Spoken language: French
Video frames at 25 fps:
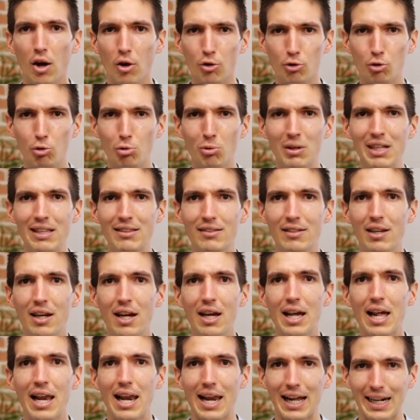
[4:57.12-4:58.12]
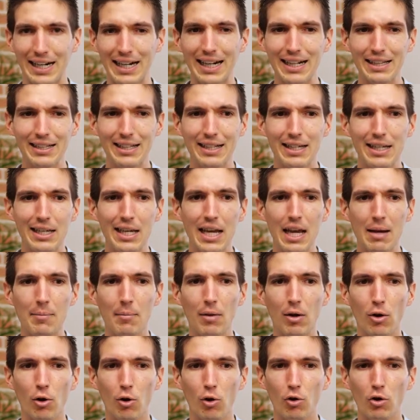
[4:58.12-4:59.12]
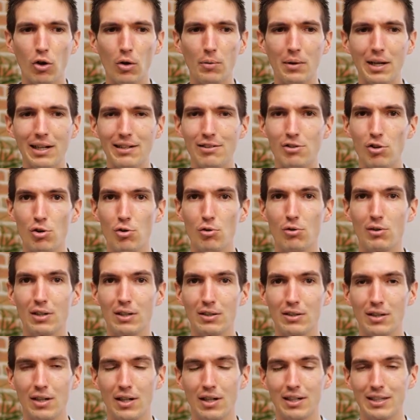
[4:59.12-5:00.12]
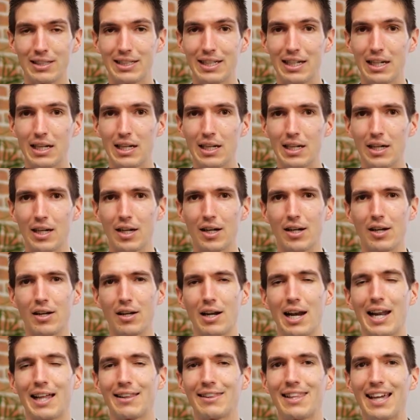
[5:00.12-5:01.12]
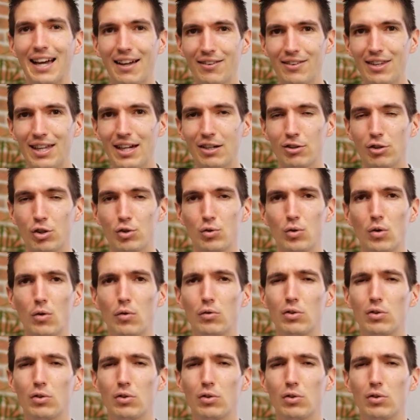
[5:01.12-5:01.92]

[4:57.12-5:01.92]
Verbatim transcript: Ensuite, la quatrième recommandation, qui est la dernière que je vais